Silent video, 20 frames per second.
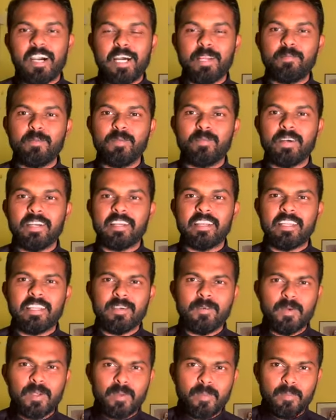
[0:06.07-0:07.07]
அன்பு மக்களை
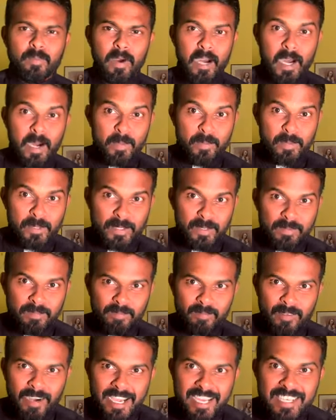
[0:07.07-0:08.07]
ஒரு மாபெரும்
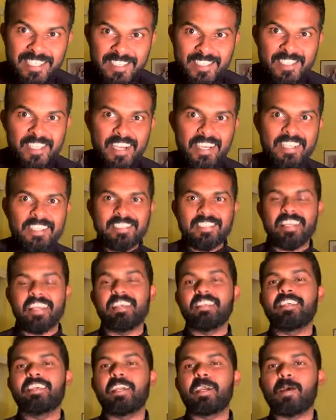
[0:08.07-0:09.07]
மகிழ்ச்சியான
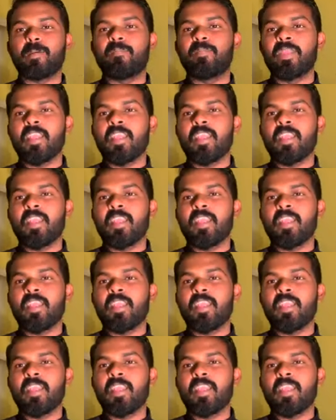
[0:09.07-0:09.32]
செய்தியை